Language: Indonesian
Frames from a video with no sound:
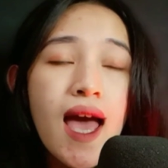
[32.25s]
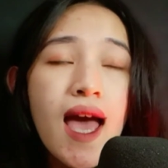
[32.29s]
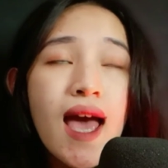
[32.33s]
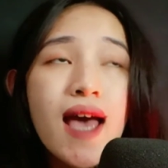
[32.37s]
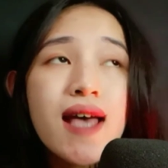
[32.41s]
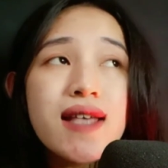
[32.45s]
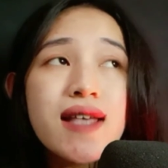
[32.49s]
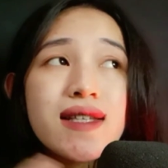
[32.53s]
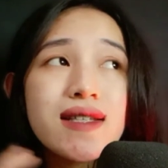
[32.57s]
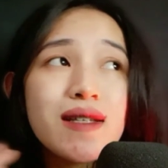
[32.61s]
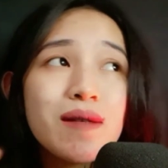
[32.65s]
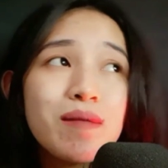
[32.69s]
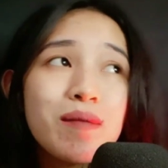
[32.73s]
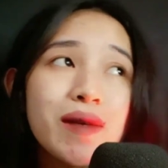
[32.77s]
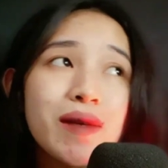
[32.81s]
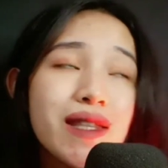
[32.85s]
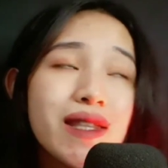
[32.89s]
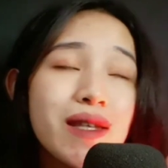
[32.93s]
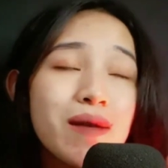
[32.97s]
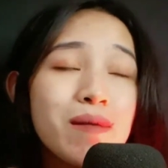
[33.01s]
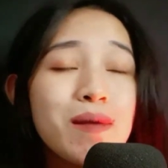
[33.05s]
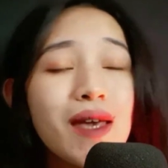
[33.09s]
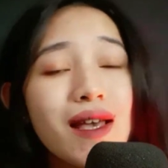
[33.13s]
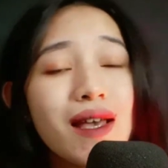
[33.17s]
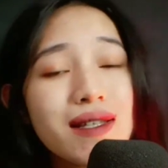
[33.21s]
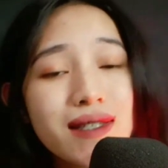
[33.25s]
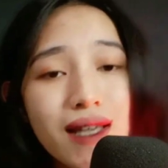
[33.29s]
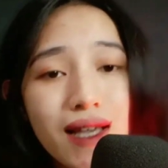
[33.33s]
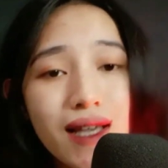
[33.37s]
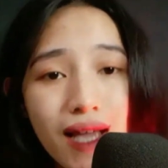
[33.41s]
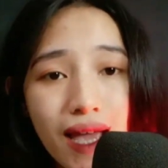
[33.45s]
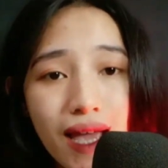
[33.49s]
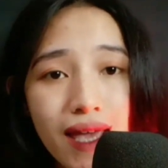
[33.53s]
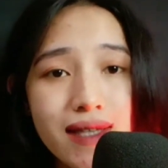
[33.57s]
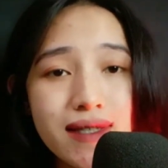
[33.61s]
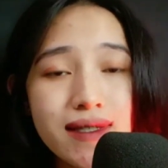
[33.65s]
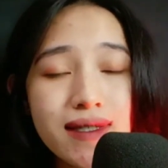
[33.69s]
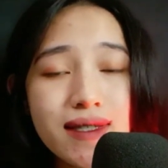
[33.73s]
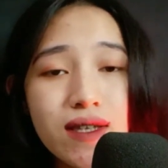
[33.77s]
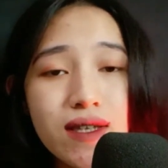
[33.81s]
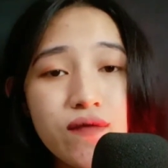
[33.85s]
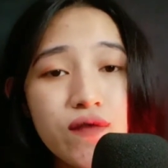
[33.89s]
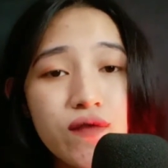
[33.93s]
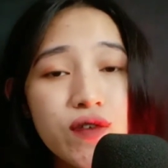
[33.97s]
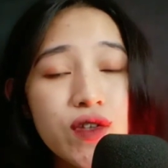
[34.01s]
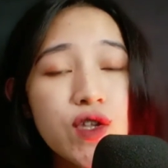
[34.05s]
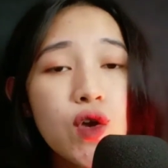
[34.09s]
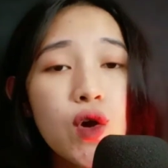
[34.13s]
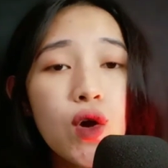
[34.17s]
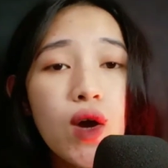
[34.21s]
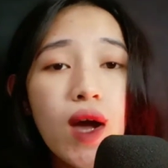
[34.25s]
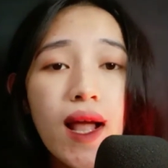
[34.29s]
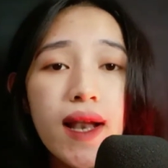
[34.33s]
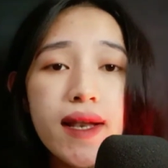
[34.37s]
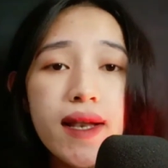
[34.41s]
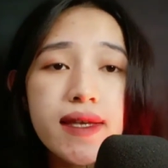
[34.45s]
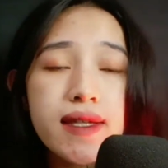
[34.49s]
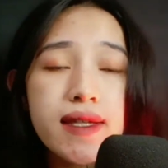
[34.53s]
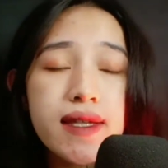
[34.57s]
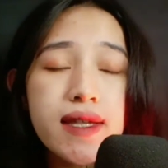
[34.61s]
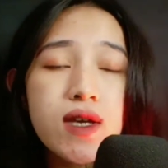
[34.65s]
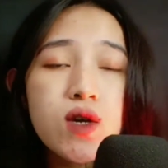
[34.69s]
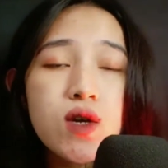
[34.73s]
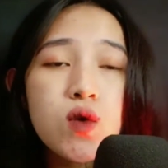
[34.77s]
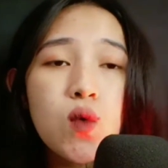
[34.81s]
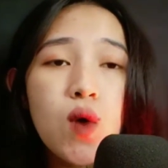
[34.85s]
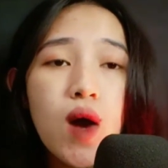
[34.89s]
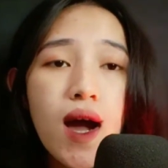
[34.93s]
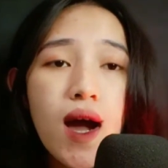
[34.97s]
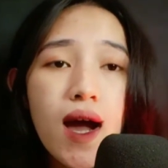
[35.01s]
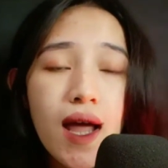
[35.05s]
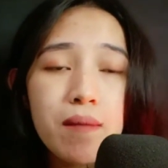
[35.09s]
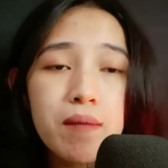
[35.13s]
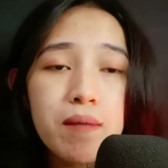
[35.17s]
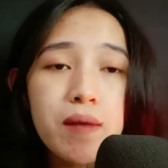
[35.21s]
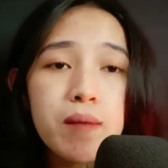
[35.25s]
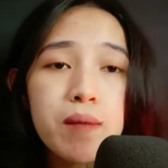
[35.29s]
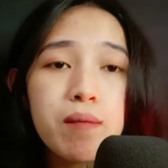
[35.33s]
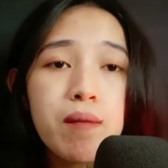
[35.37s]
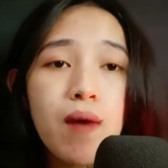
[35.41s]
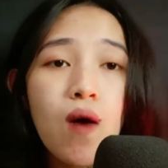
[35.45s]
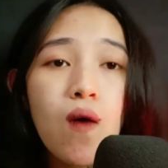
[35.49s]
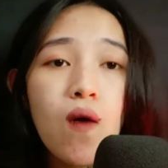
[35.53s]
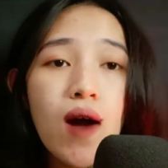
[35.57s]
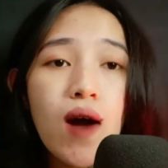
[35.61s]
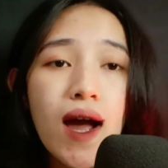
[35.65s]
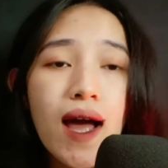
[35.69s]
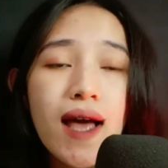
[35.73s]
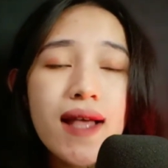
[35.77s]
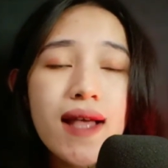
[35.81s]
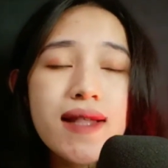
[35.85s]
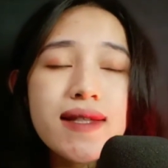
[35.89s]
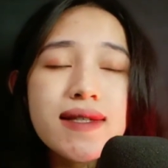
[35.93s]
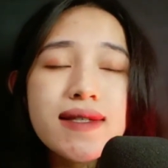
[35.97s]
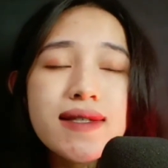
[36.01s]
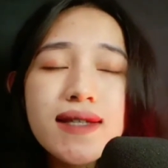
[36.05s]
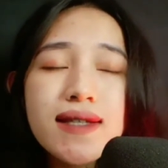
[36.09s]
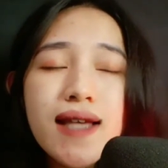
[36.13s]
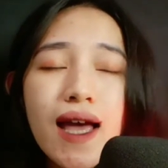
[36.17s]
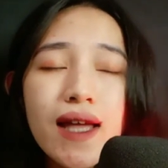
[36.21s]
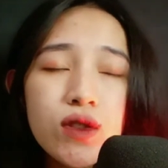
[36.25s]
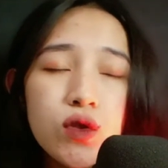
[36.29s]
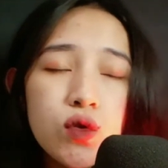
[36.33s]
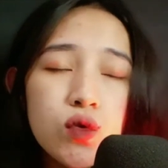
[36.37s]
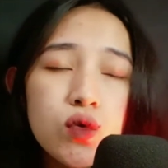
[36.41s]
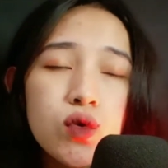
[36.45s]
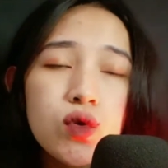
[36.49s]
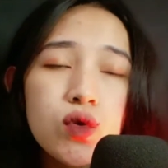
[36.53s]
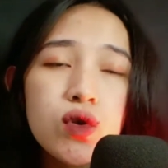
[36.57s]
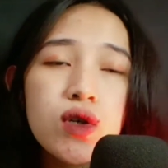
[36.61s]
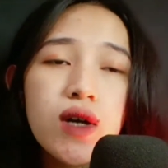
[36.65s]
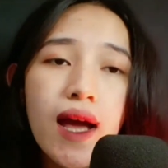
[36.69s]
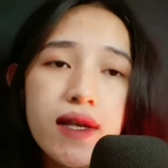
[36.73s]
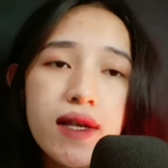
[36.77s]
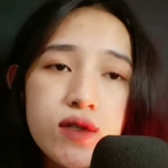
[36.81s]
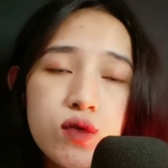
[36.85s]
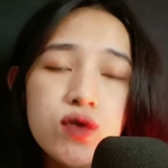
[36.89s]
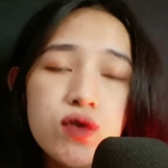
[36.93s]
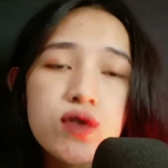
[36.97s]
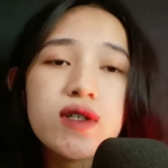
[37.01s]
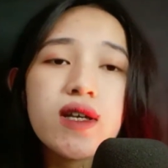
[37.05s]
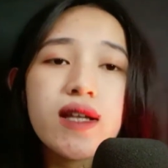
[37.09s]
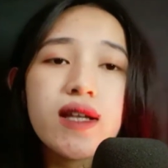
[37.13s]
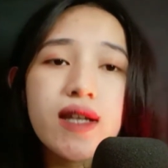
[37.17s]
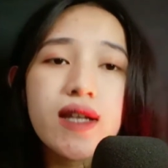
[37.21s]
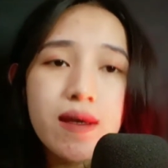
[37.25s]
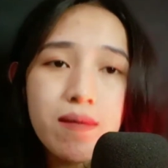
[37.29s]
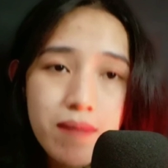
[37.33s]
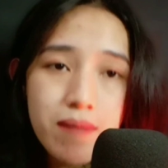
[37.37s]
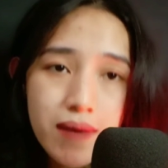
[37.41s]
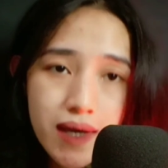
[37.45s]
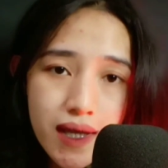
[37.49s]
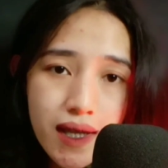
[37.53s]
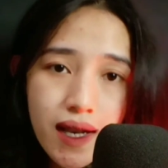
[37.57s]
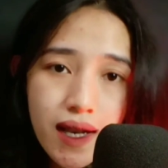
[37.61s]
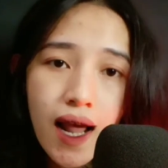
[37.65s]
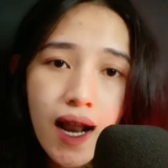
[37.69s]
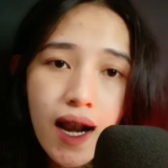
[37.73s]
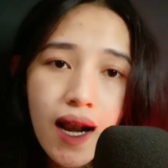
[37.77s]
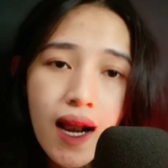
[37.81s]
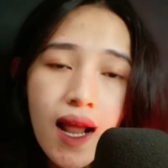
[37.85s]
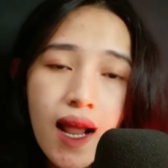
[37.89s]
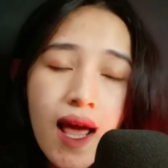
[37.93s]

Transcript: Seperti biasa guys, di video kali ini gue akan membawakan satu kasus kriminal.